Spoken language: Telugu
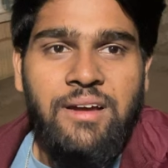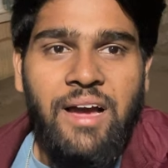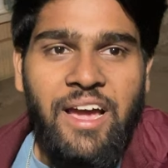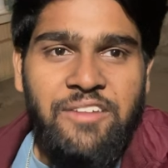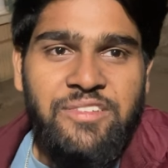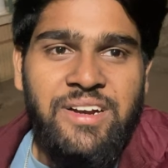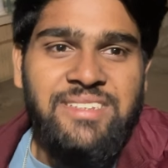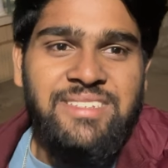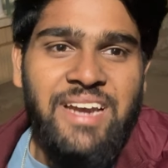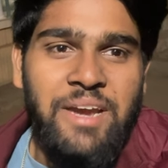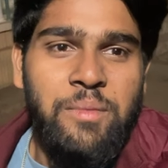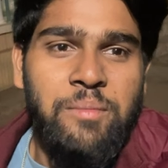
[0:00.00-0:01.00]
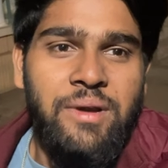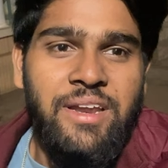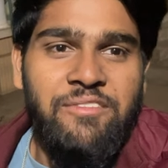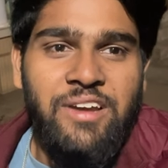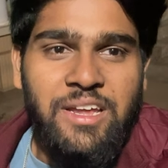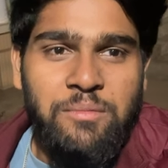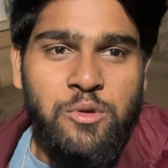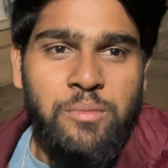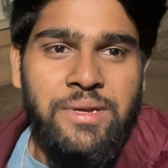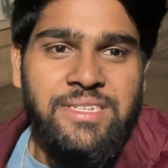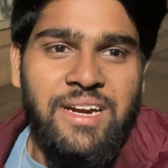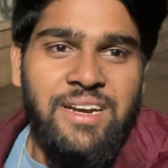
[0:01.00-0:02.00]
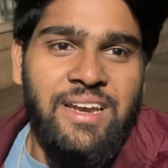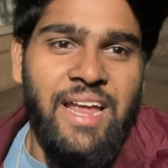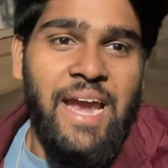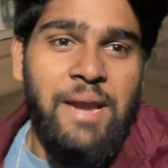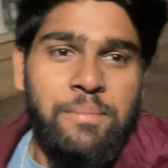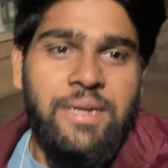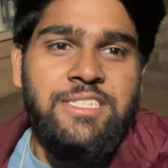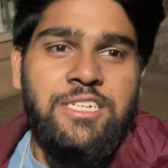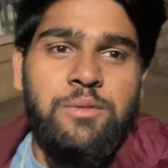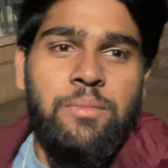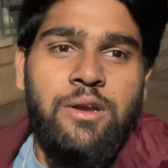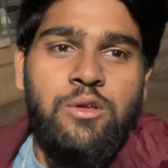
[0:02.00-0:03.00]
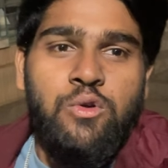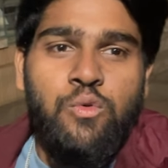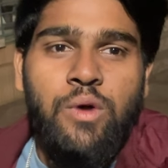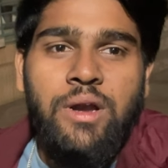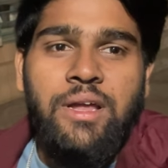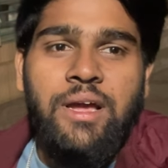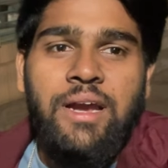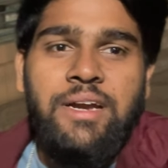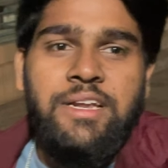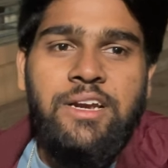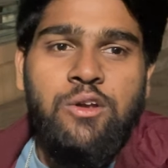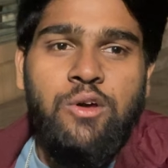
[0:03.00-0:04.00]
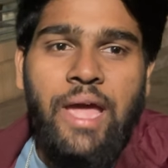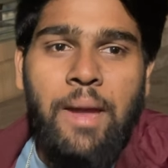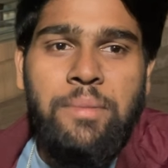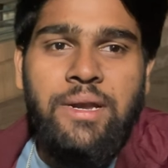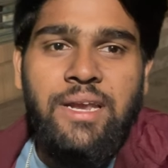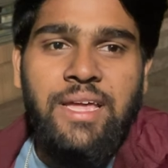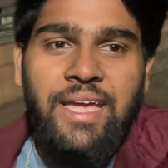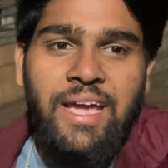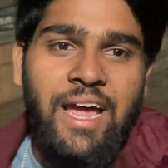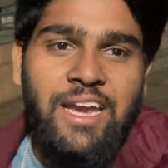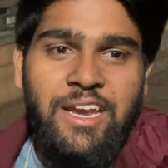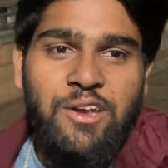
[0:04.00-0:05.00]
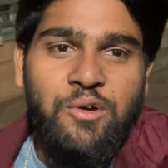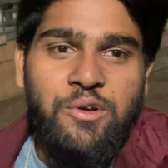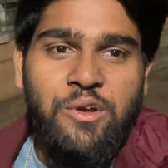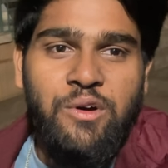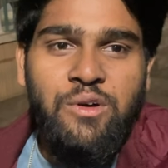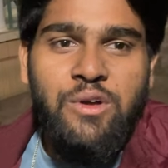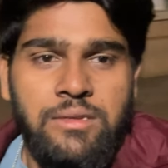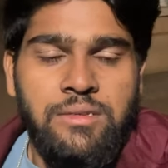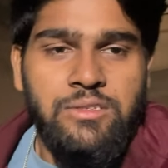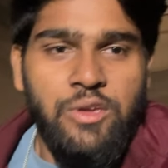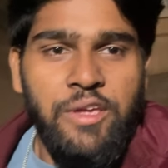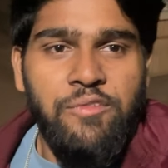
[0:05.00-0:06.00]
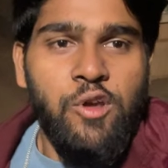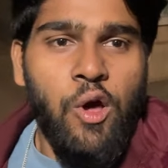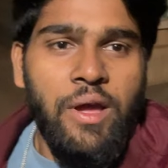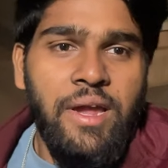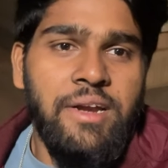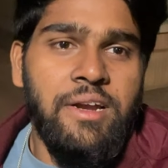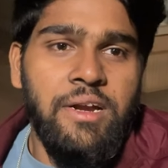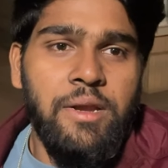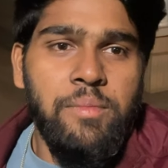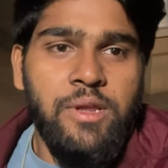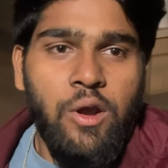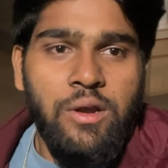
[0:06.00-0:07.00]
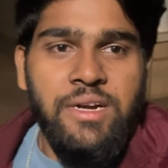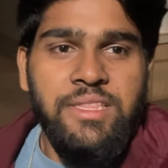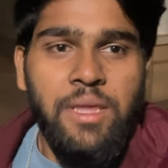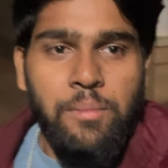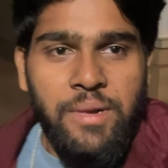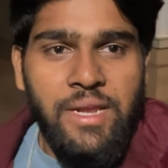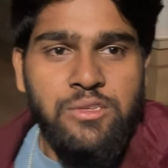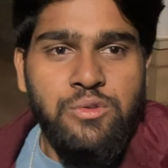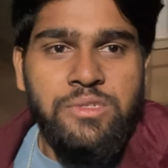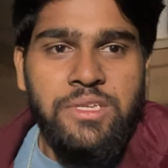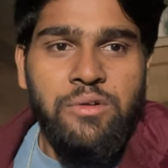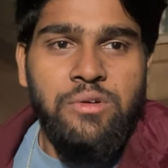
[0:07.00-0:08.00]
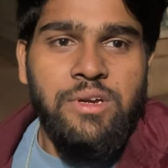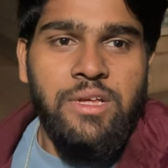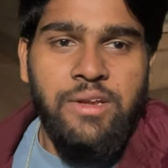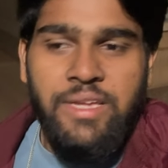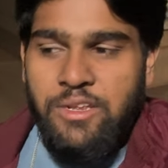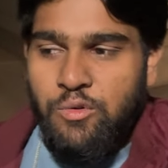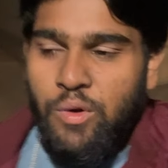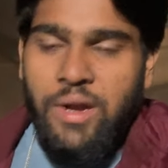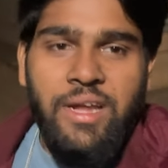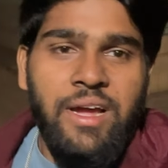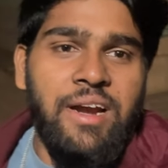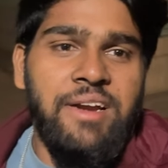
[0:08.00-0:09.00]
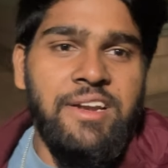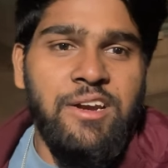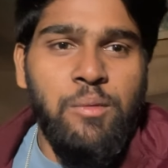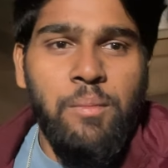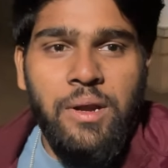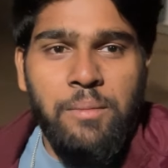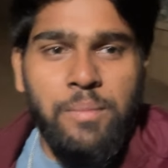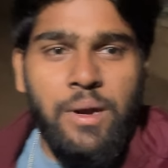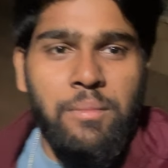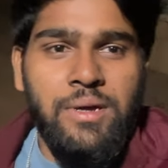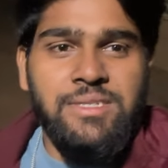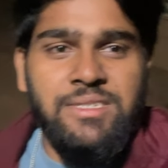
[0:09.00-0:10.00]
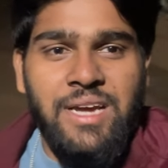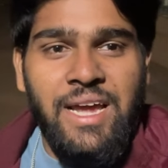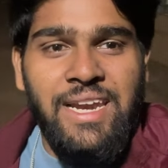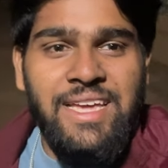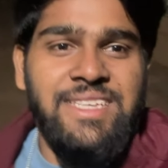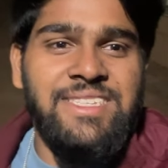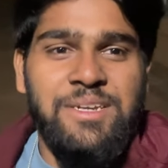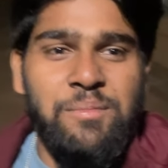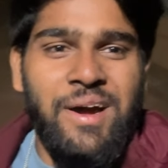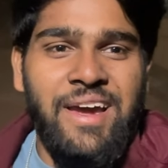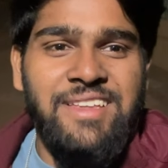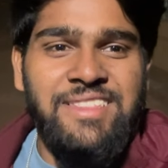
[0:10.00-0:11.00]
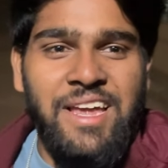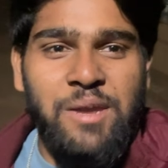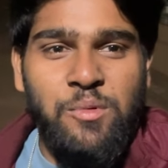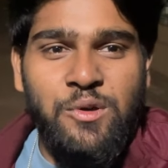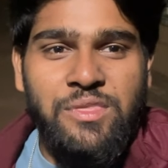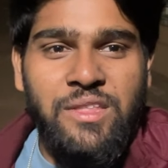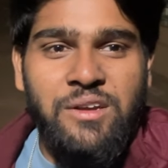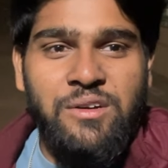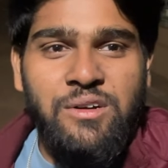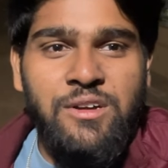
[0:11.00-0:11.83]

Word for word: హాయ్ ఫ్రెండ్స్ నేను మీ మనీ వెల్కమ్ టు మై ఛానల్ అట్ ప్రజెంట్ మనం రువాండా కంట్రీలో క్యాపిటల్ సో ఈ బ్లాగ్ ఏంటంటే మీరు ఆల్రెడీ తమ్నేల్ చూసే ఉంటారు ఈ రువాండా కంట్రీలో మన ప్రభాస్ కల్కి సినిమాకి అయితే వెళ్ళబోతున్నాను